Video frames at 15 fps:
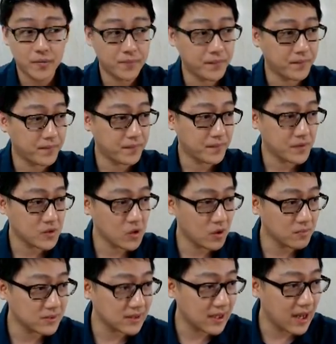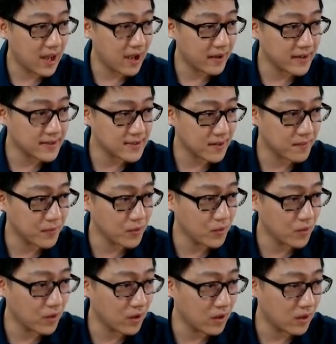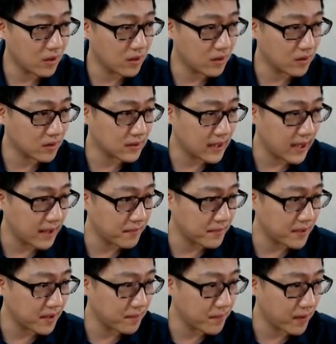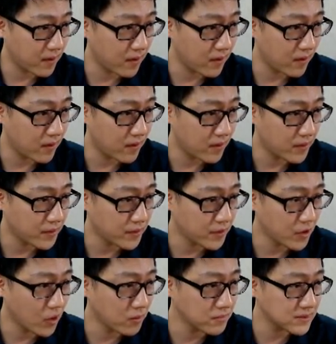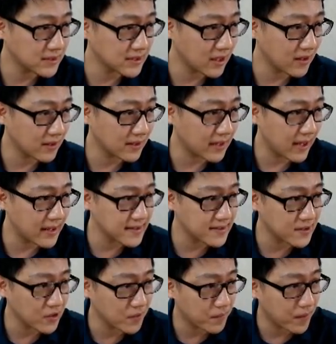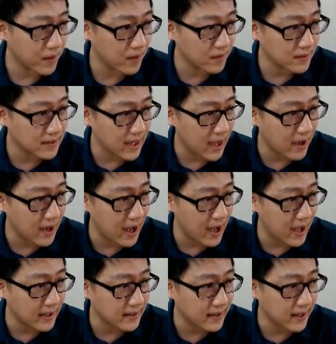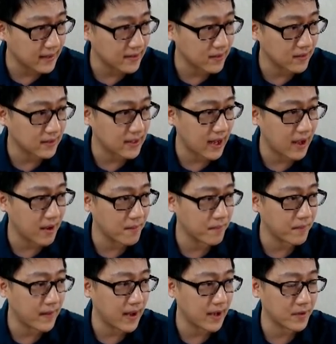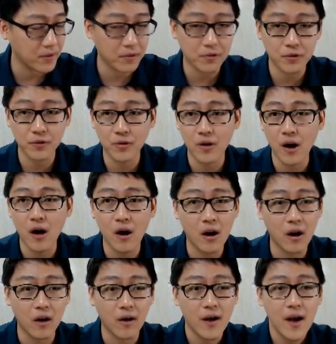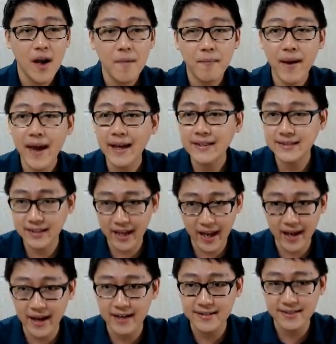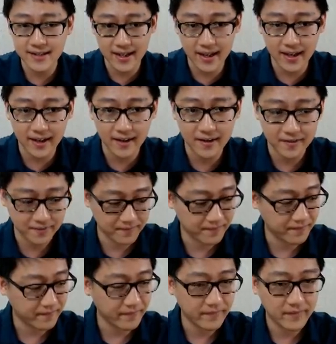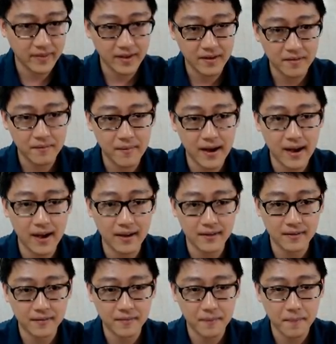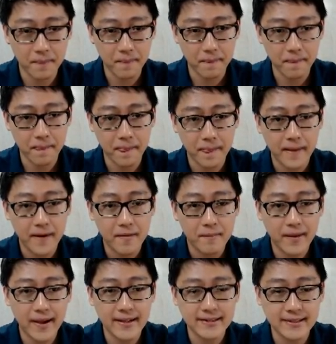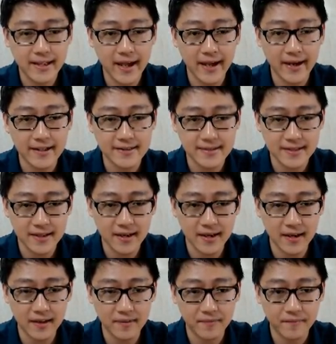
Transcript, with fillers: 음, 칠라이 섬누어 타임 티펑 뇽정 댄스 유퍼 땅, 아, 띠 떼땅 아, 땀, 나, 녹루. 어! 페이지 KLC! 빵! 페이지 KLC